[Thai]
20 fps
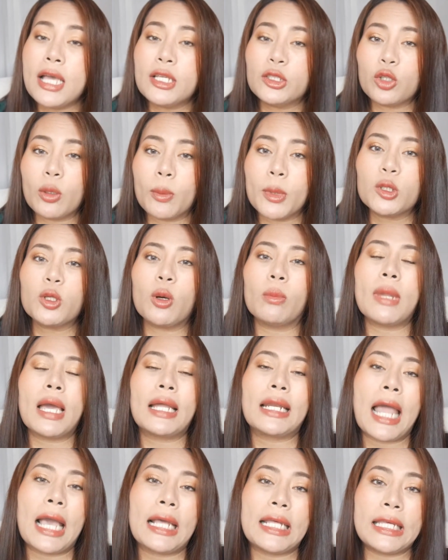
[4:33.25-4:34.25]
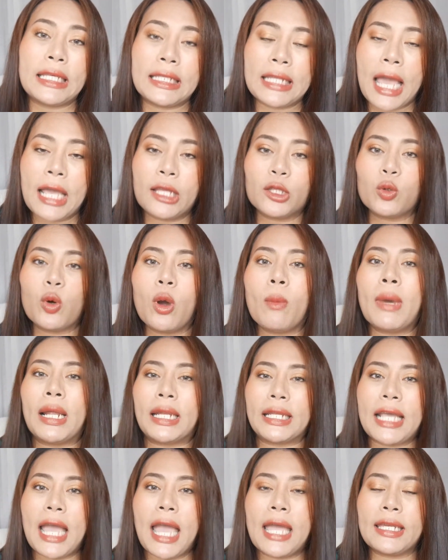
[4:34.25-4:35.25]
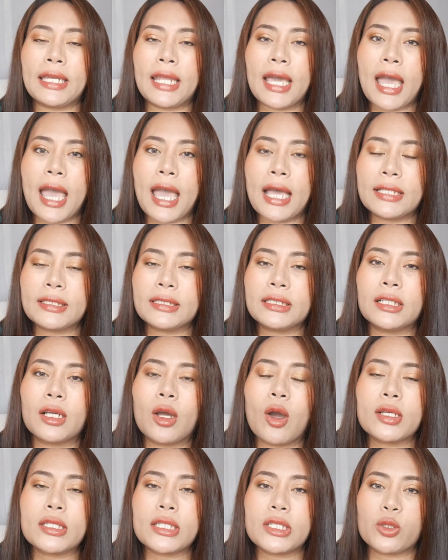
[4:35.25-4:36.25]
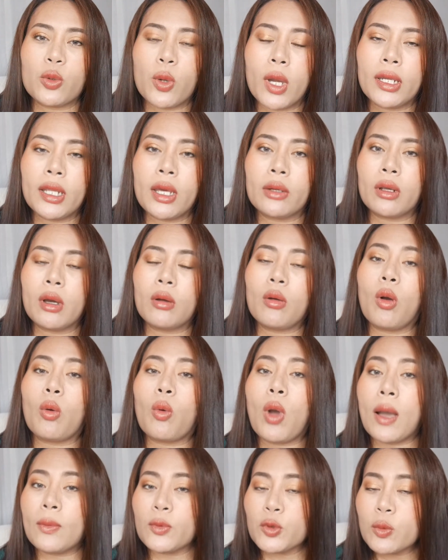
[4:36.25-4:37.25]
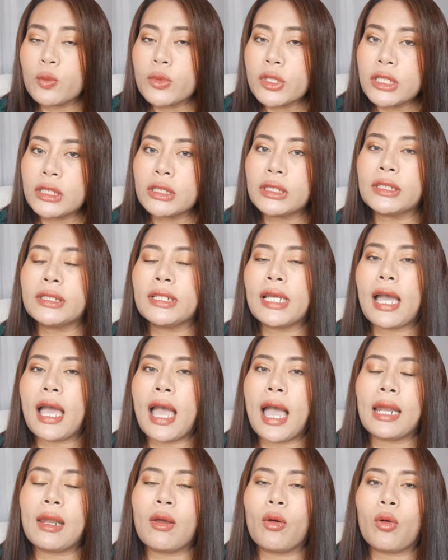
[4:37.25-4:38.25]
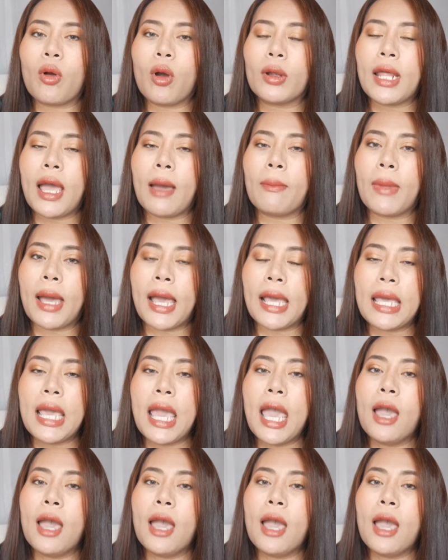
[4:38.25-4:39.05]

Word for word: ส่วนผสมหลักๆอีกหลายตัวเหมือนกันนะคะ ซึ่งก็จะช่วยในเรื่องของความชุ่มชื้นนะคะ แล้วก็ทำให้